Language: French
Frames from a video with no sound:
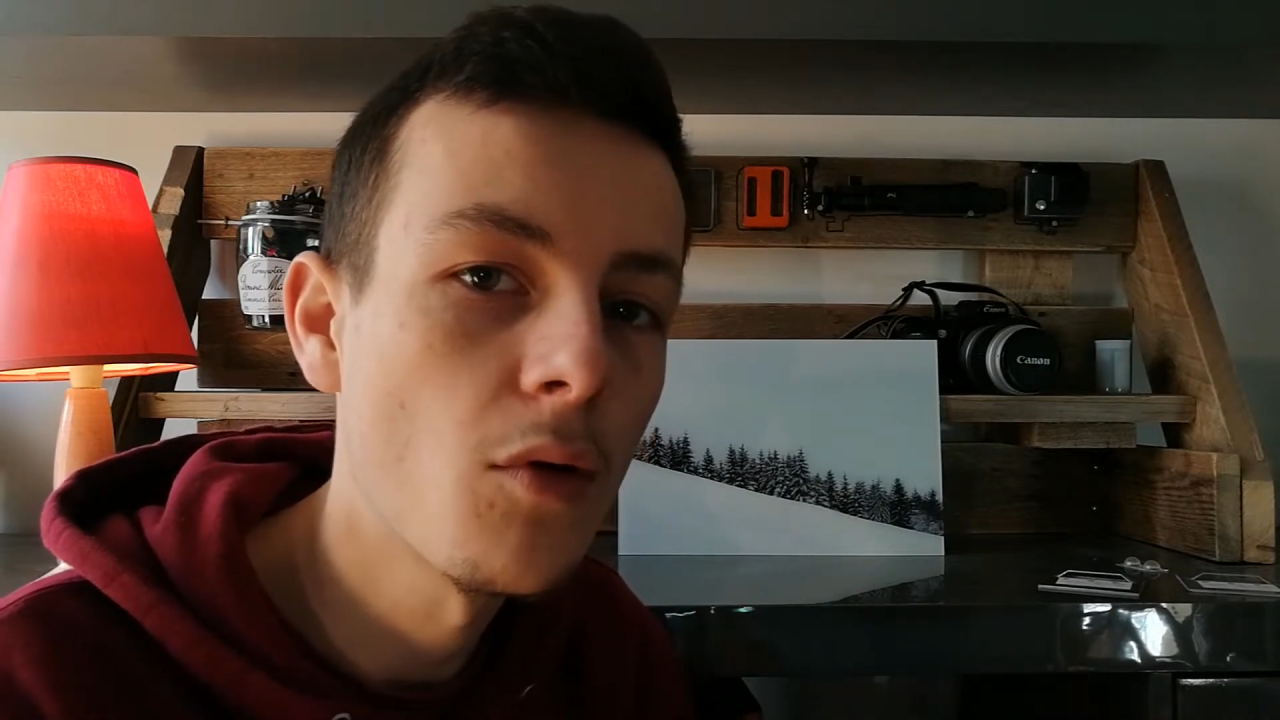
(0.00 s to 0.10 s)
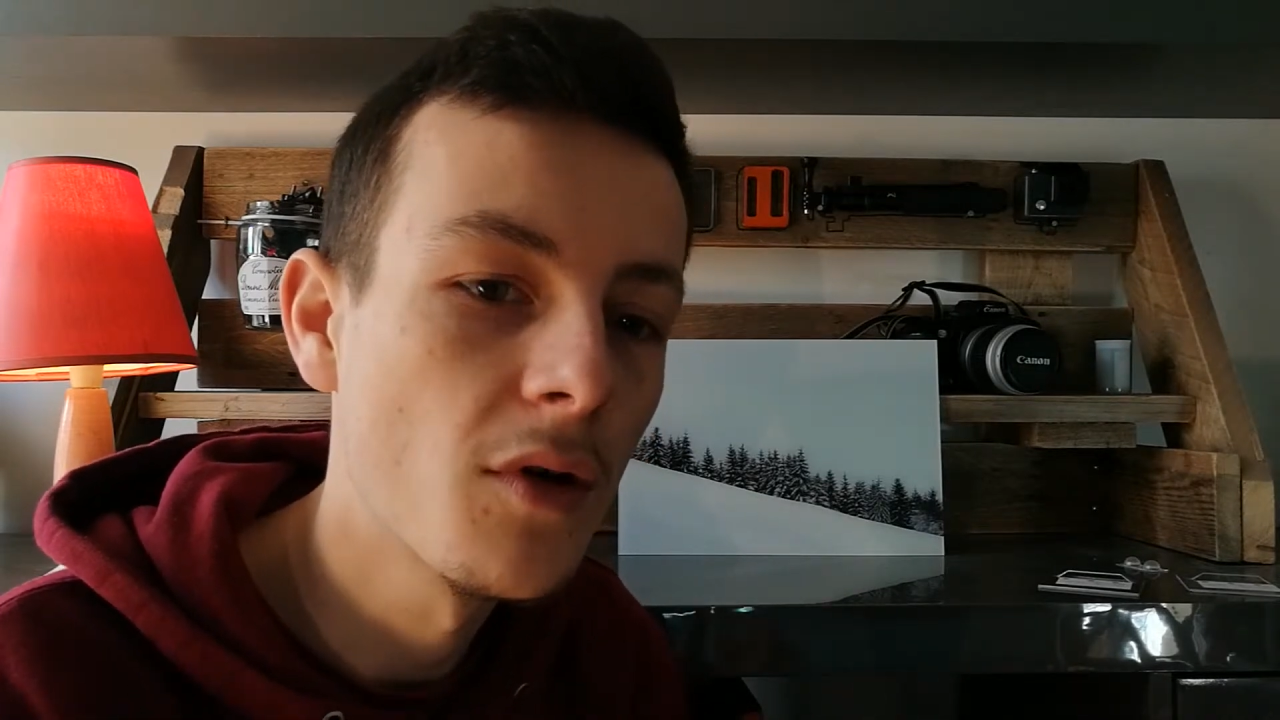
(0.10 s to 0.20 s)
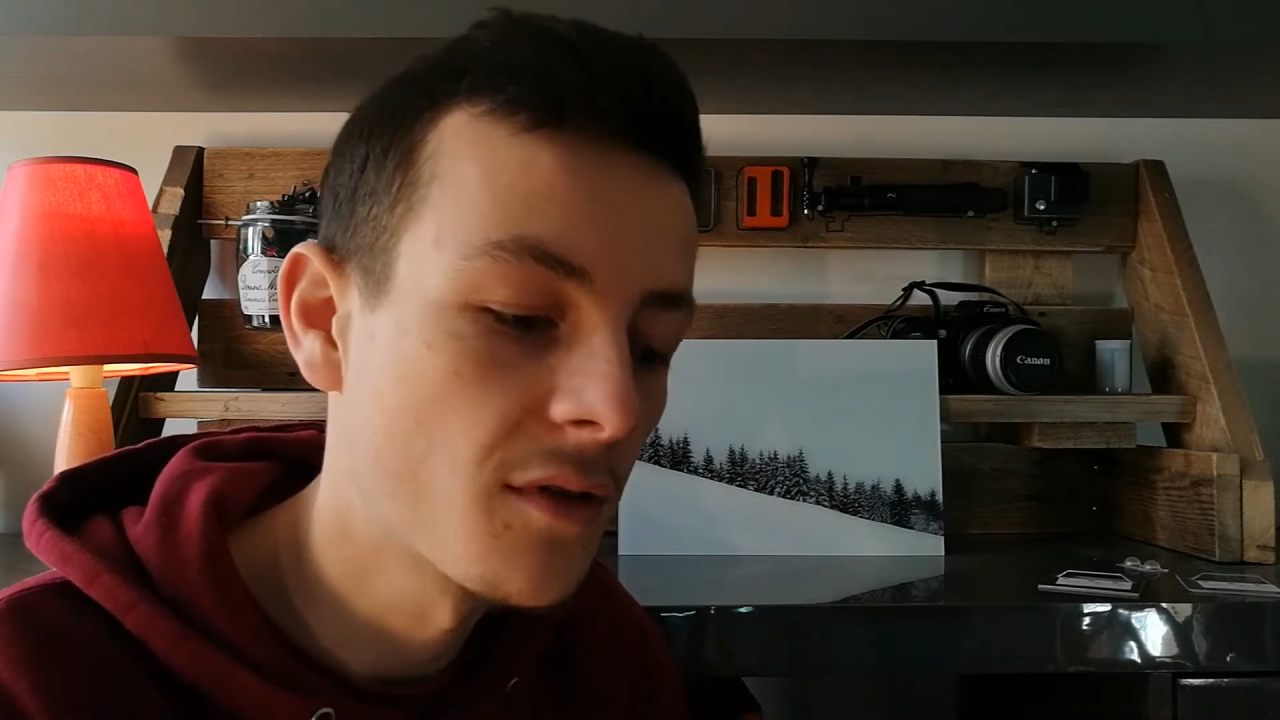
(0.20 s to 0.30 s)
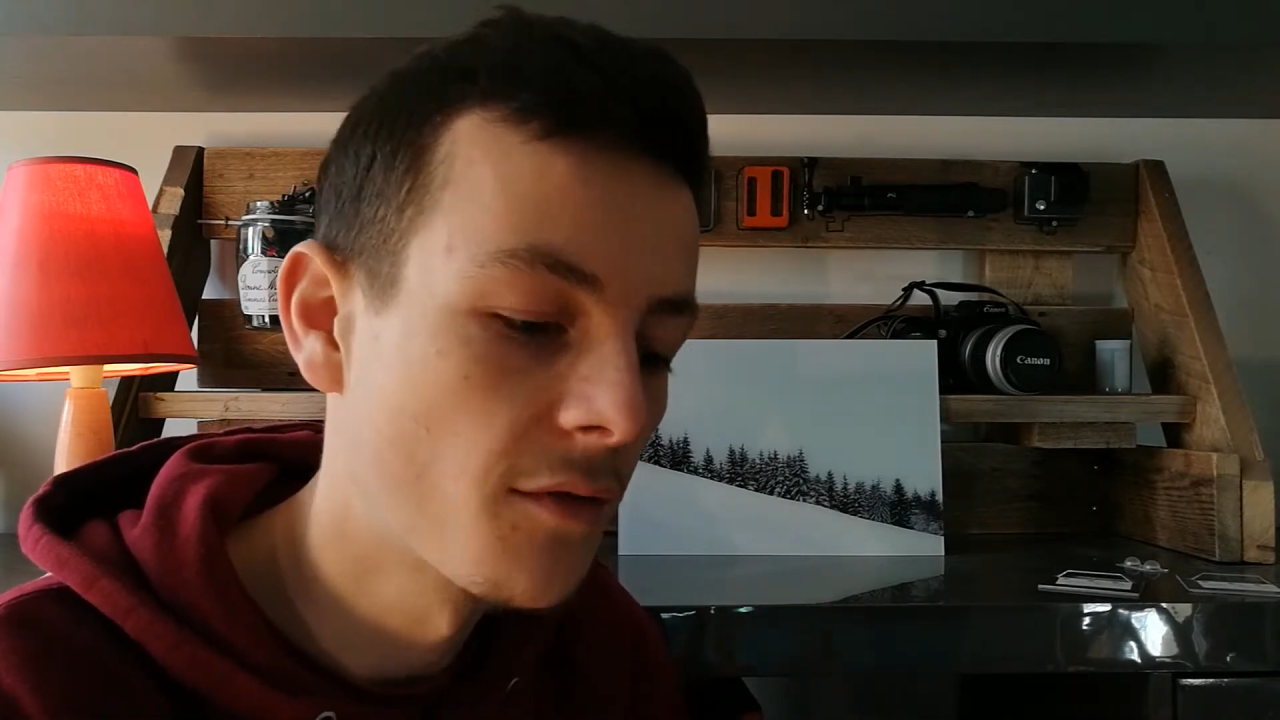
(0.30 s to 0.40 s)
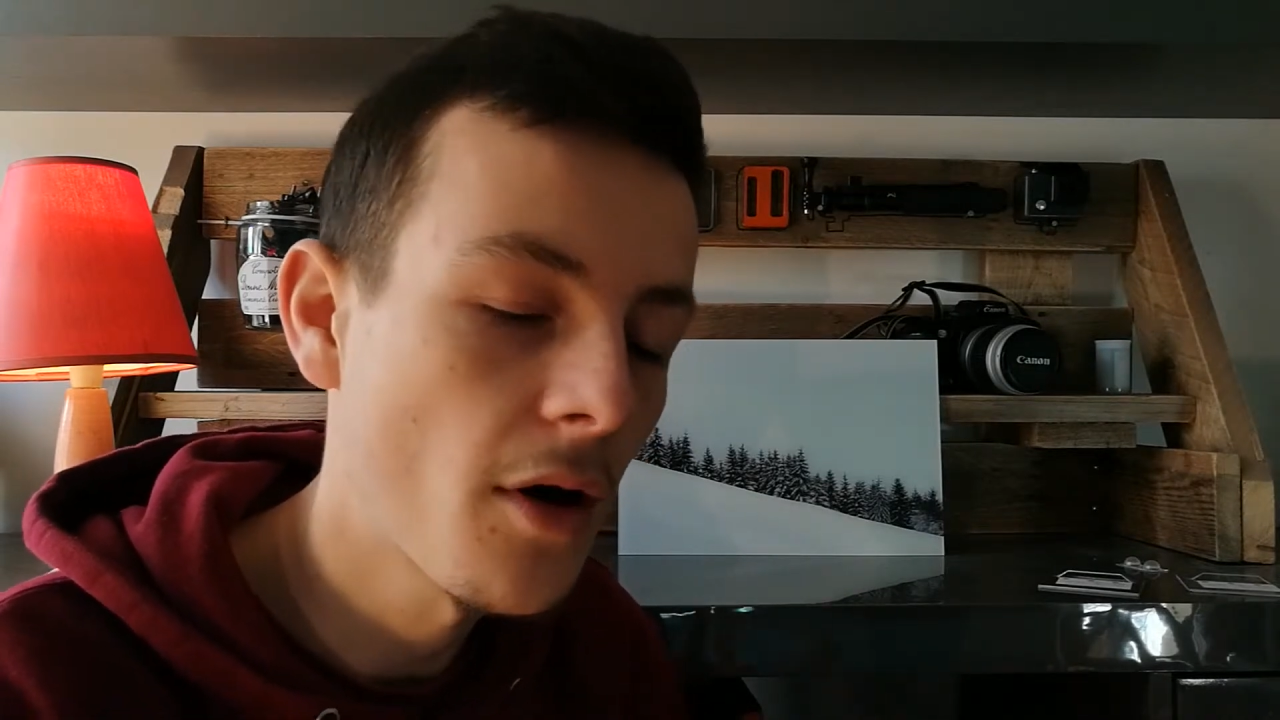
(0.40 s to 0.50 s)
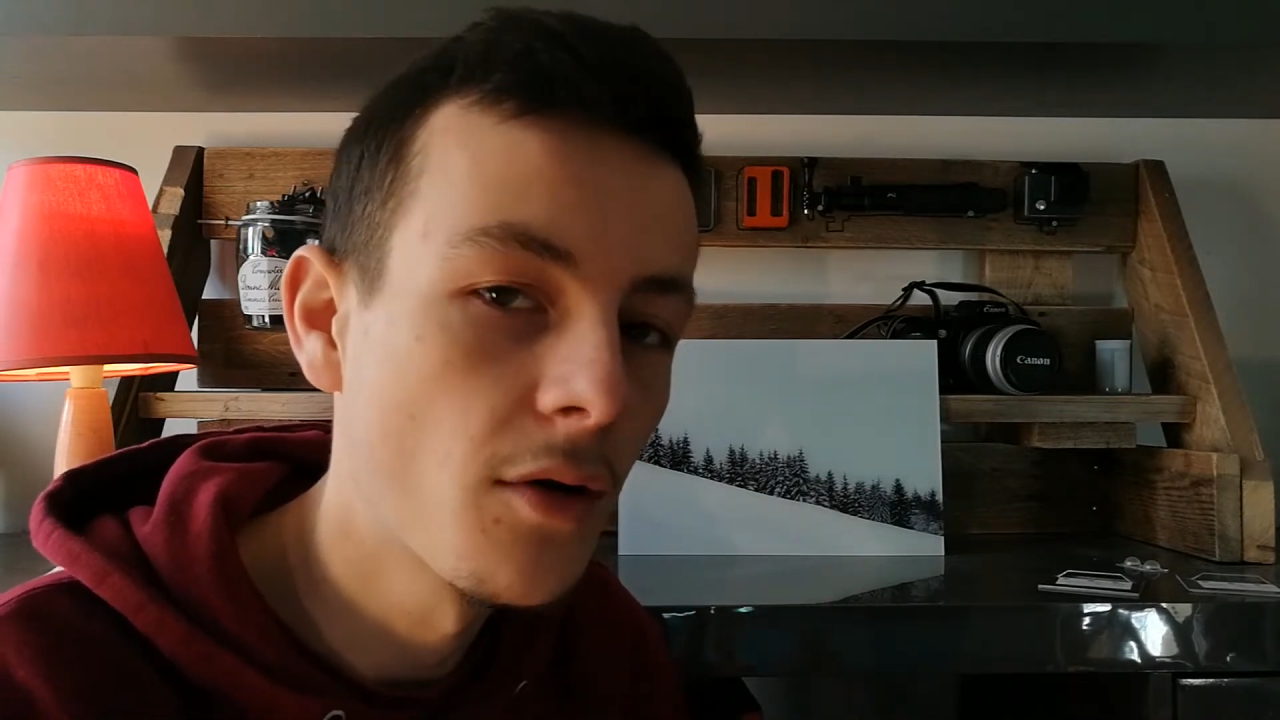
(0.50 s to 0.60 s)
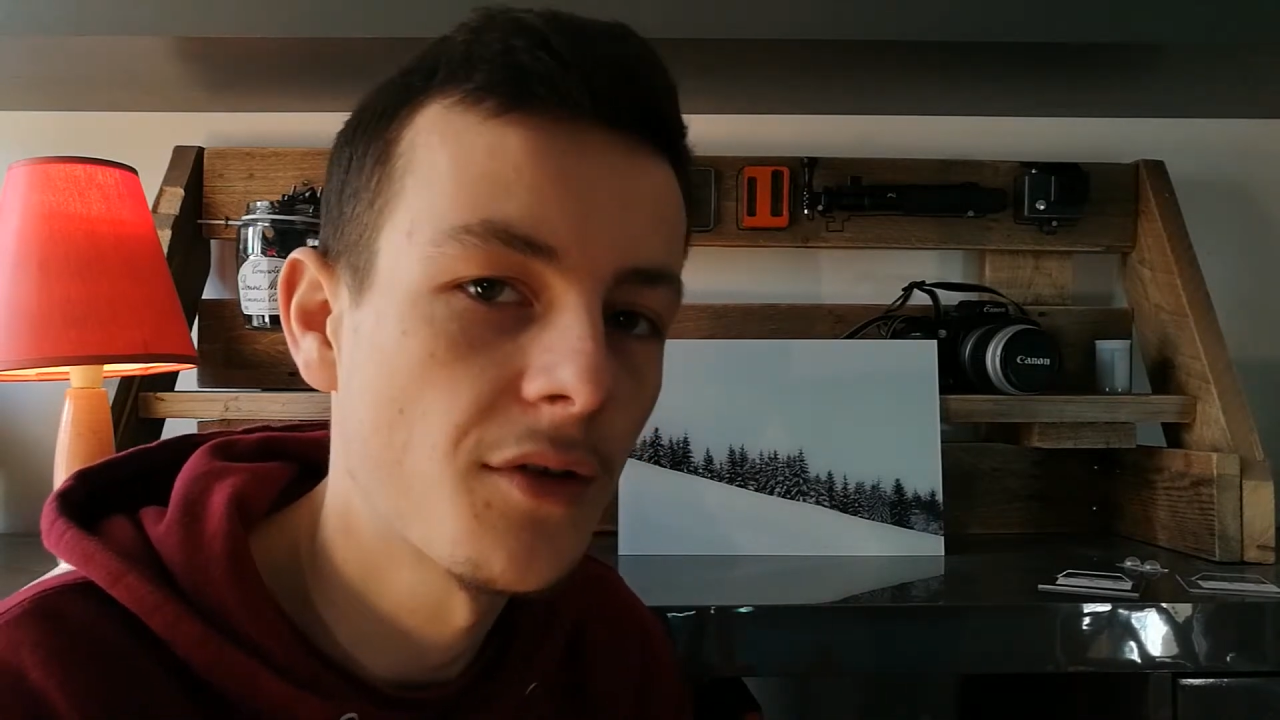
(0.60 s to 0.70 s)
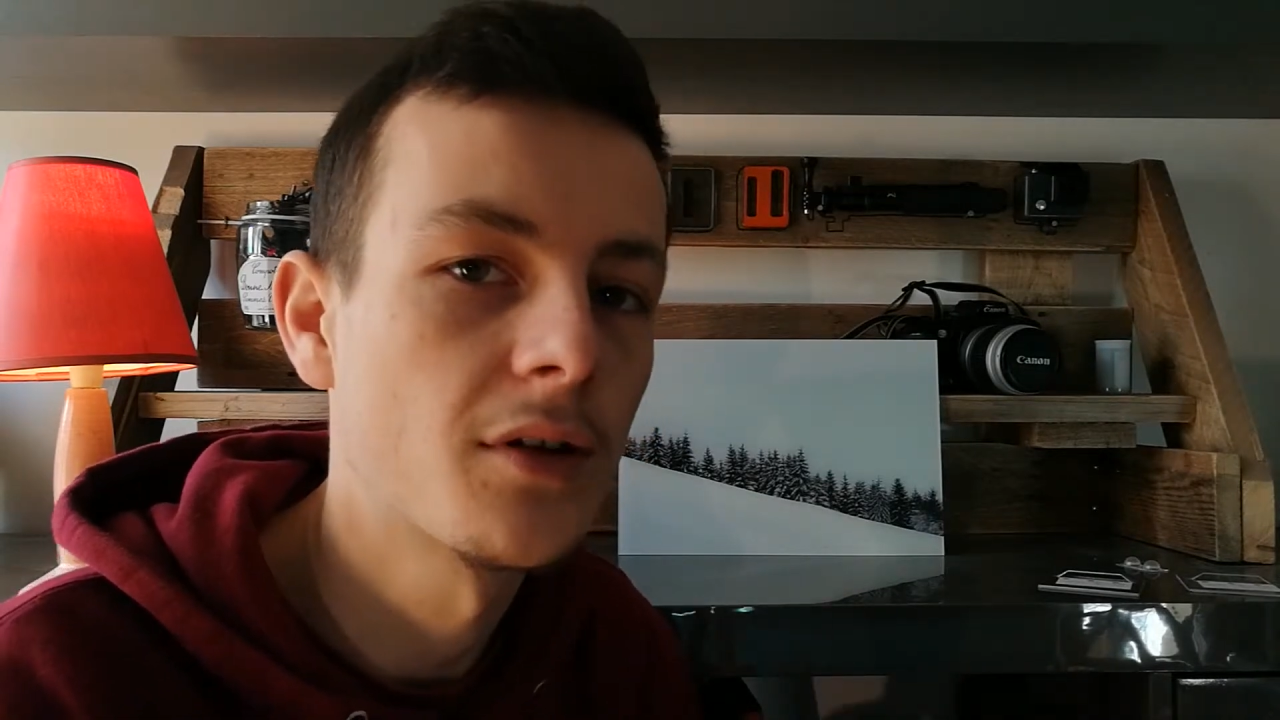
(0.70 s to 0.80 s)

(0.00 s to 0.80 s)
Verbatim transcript: quand on les a on les a